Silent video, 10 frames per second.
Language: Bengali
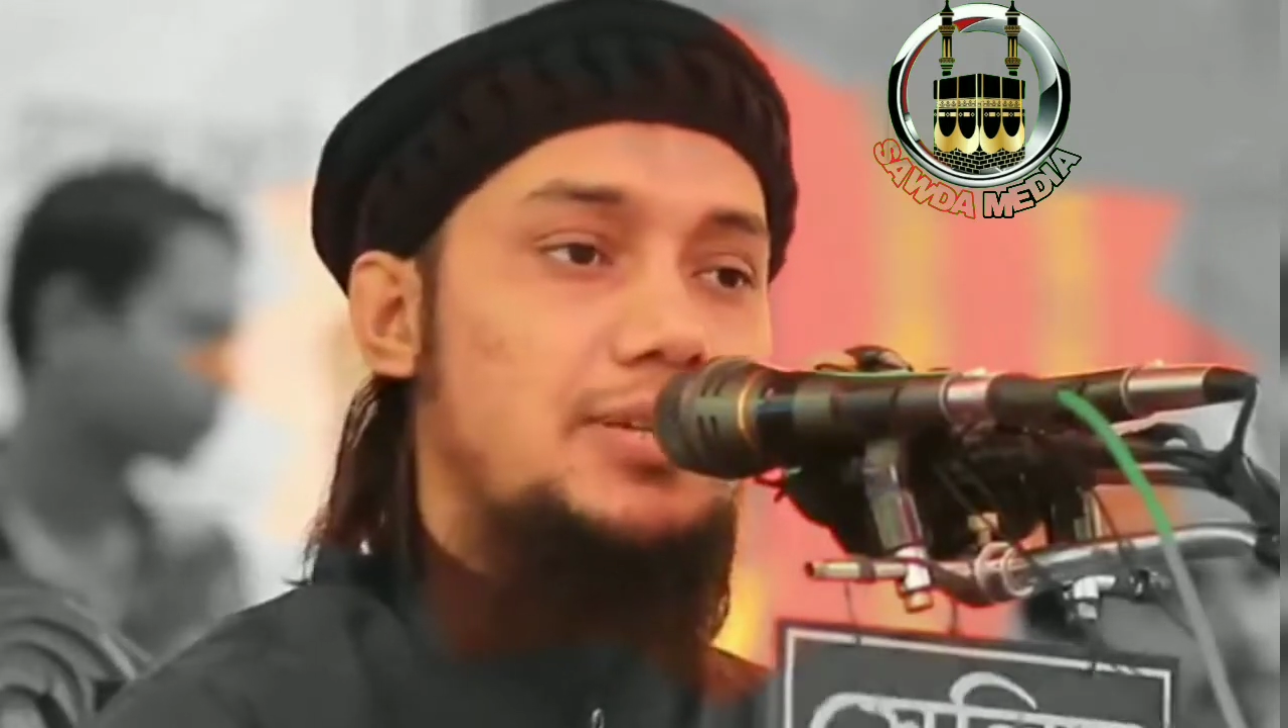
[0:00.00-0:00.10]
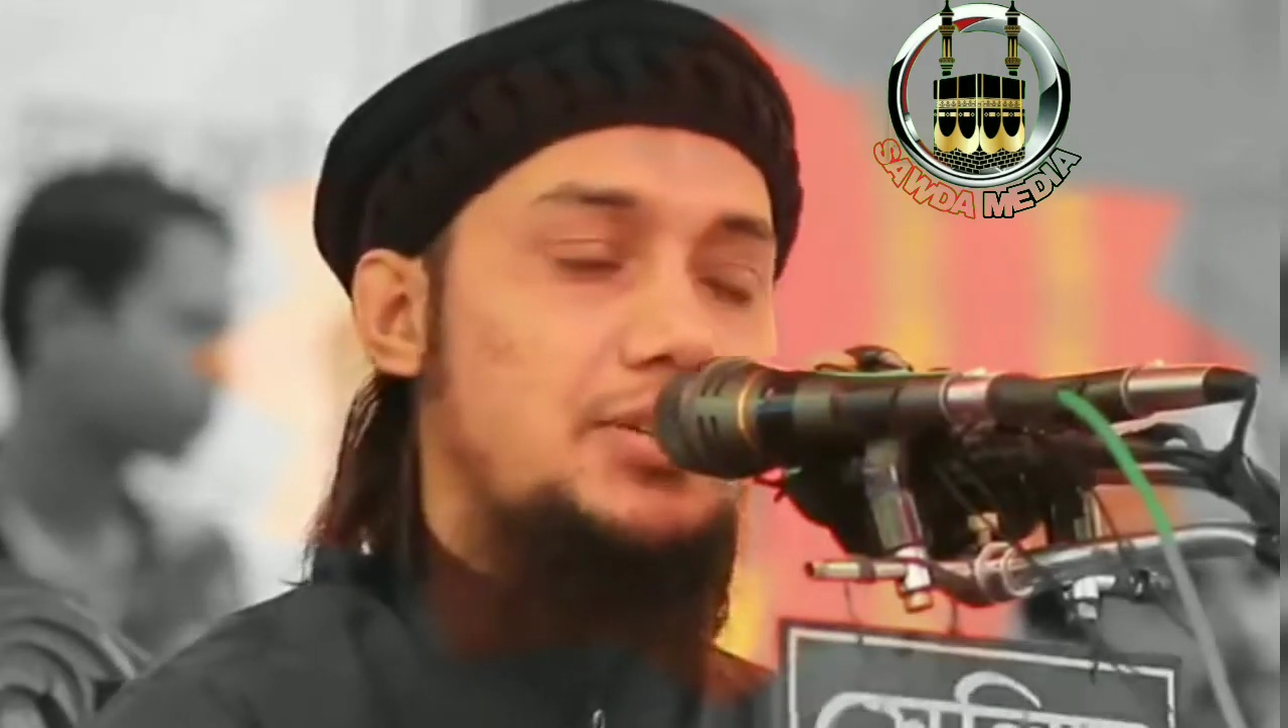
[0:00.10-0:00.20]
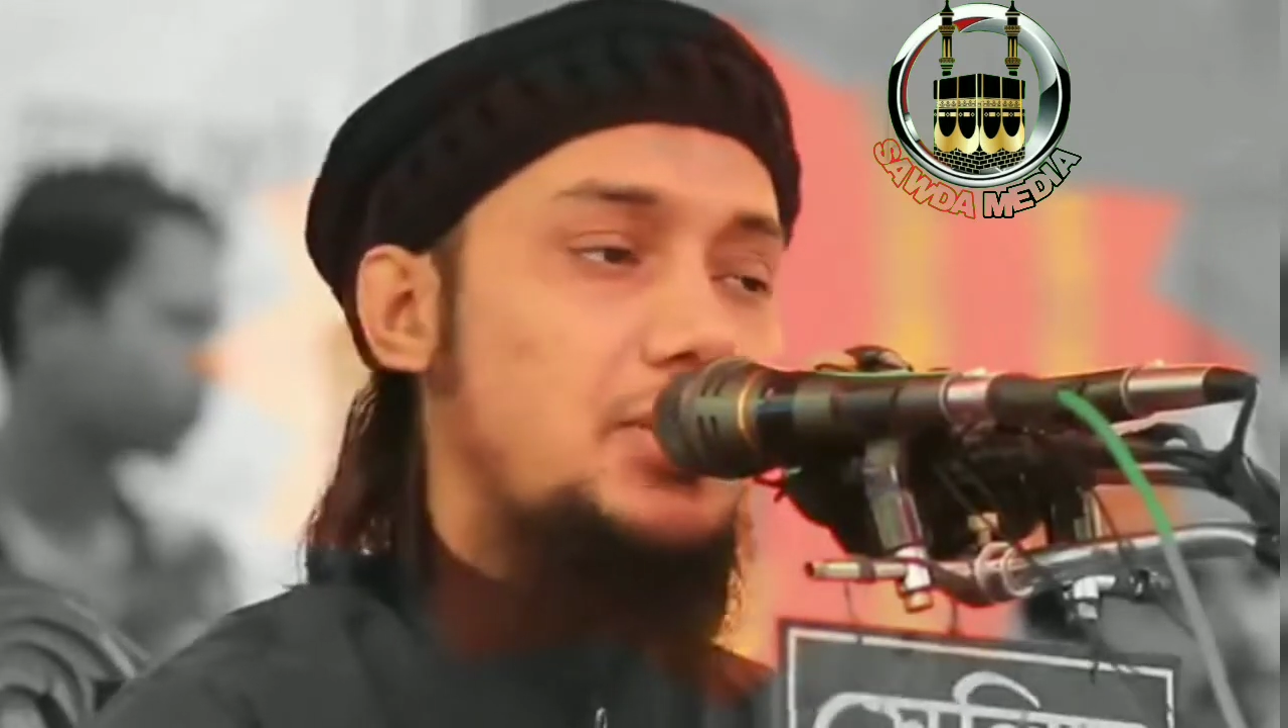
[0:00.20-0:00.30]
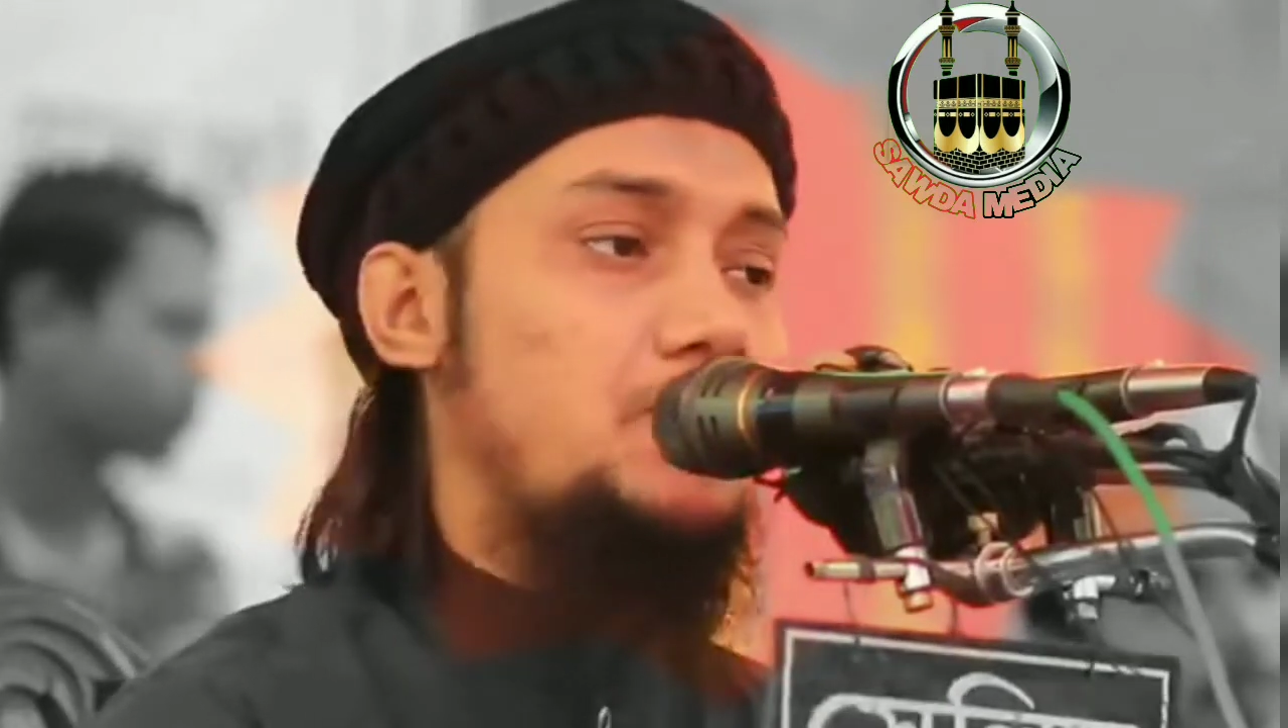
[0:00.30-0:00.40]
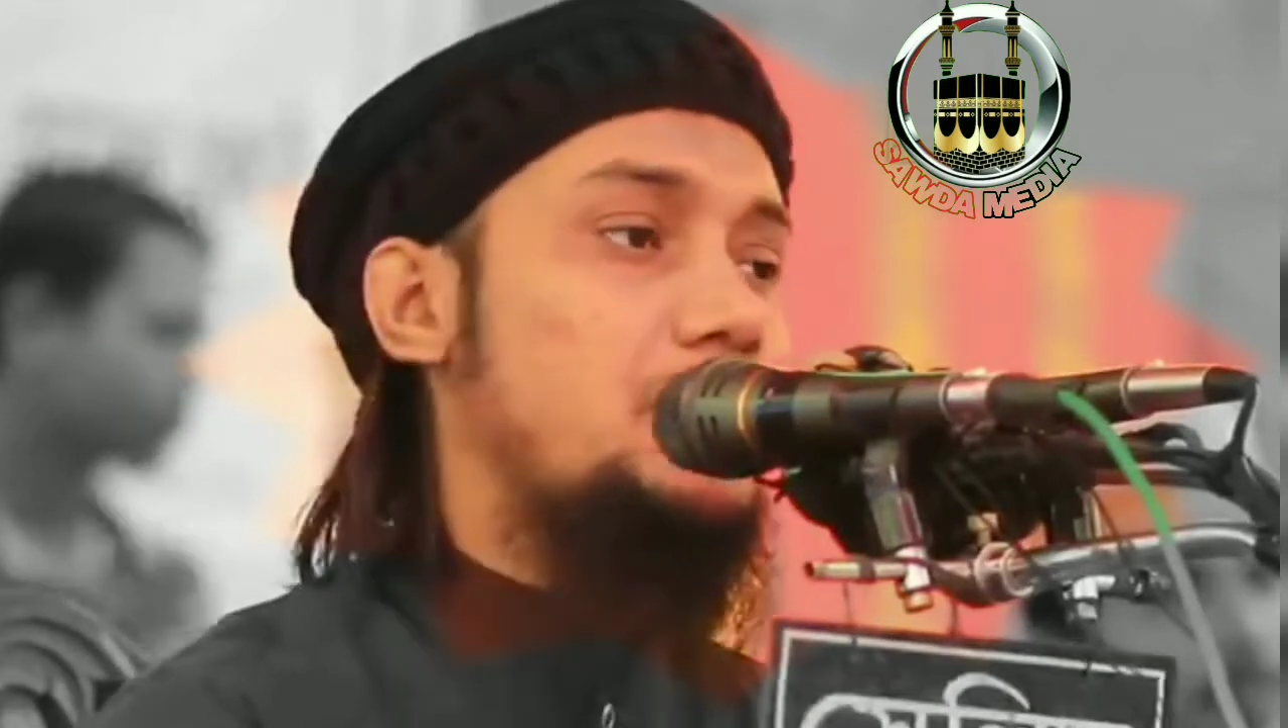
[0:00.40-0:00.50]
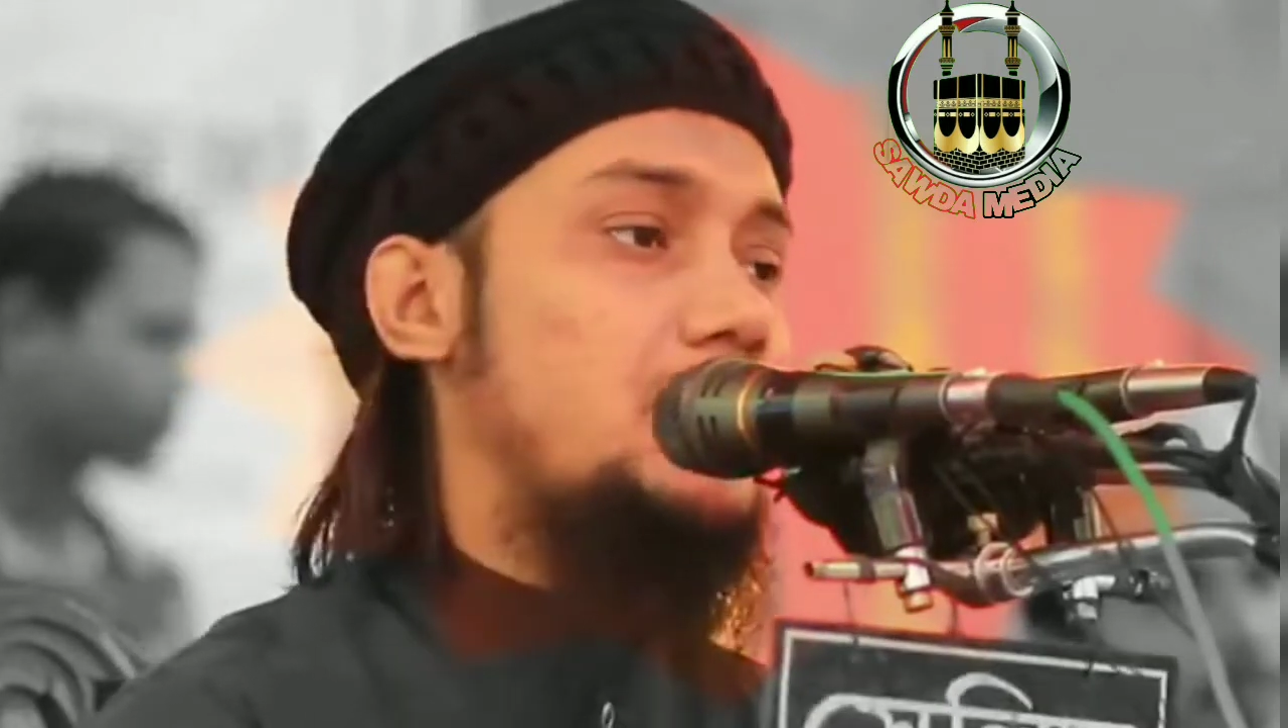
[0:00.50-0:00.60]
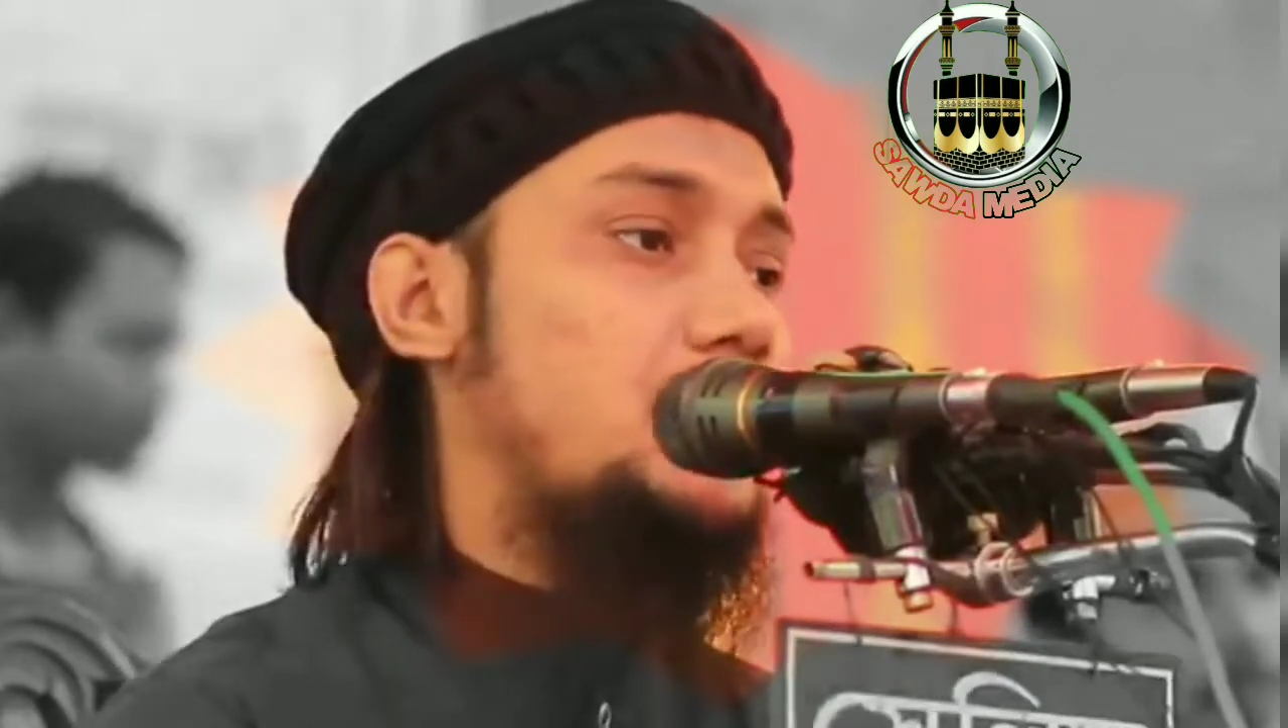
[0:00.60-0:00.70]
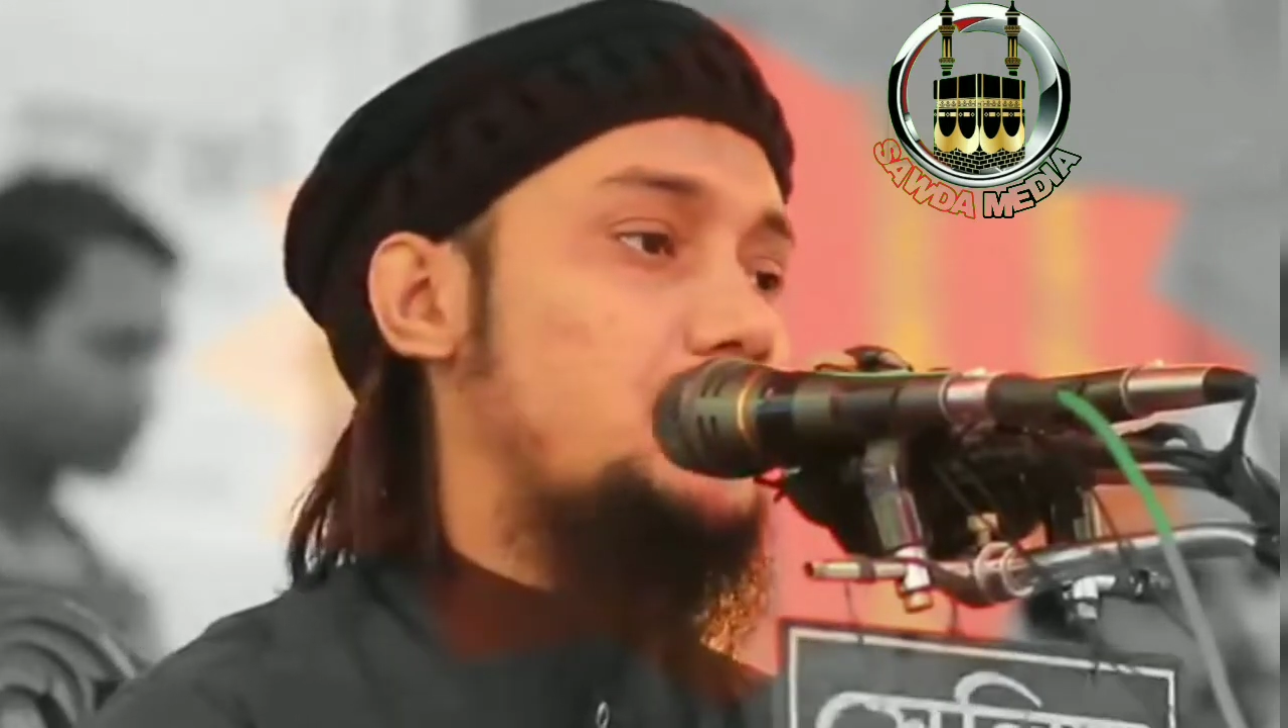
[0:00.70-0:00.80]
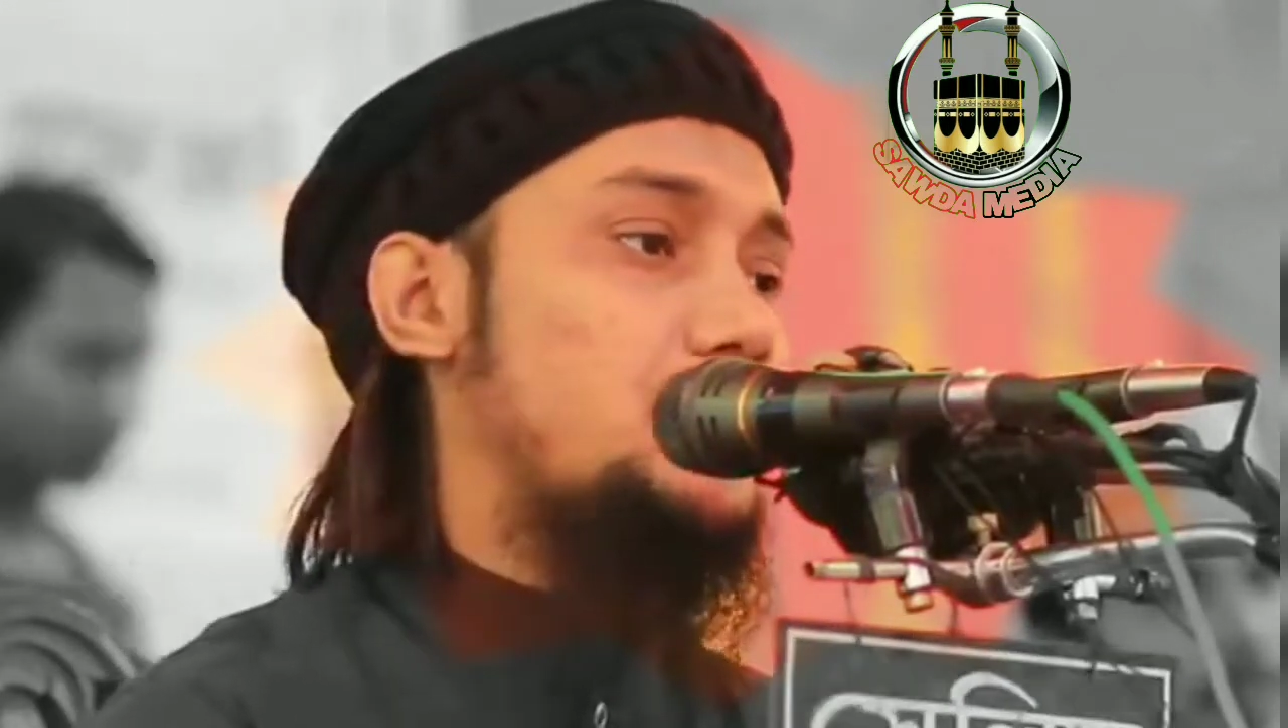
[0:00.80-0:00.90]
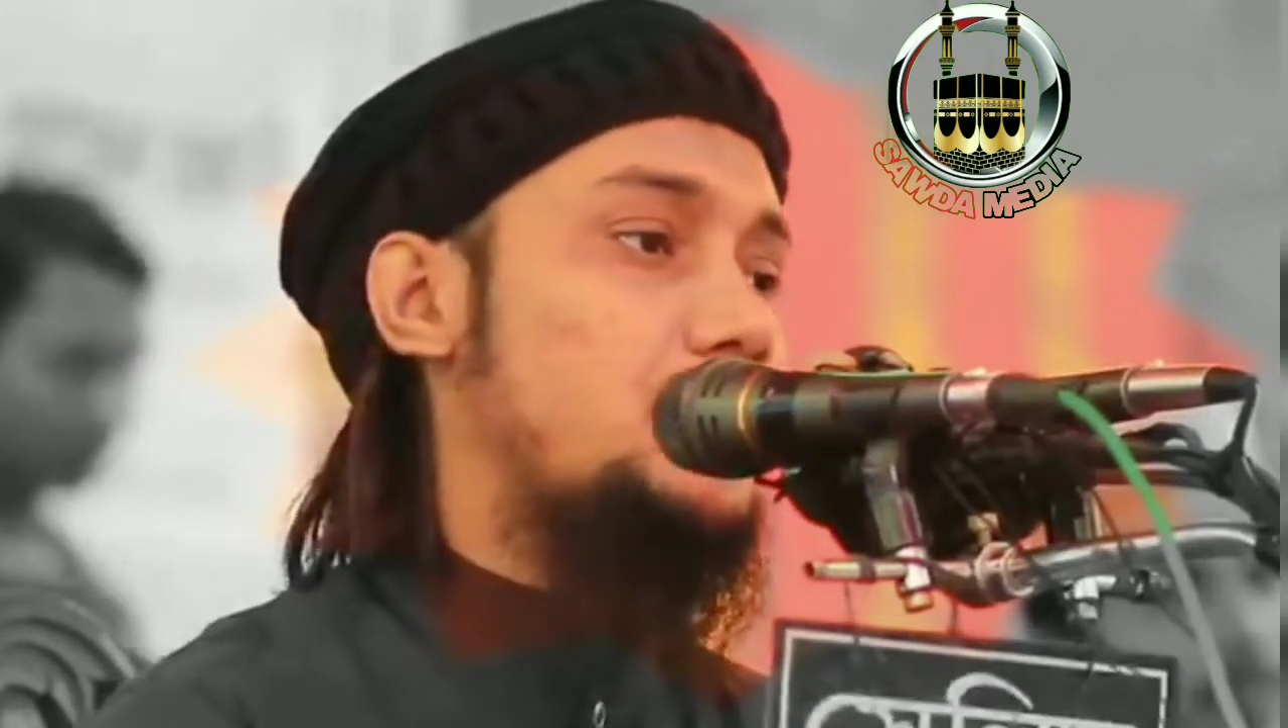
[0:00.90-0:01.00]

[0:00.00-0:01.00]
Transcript: তাসাহুদের অর্থ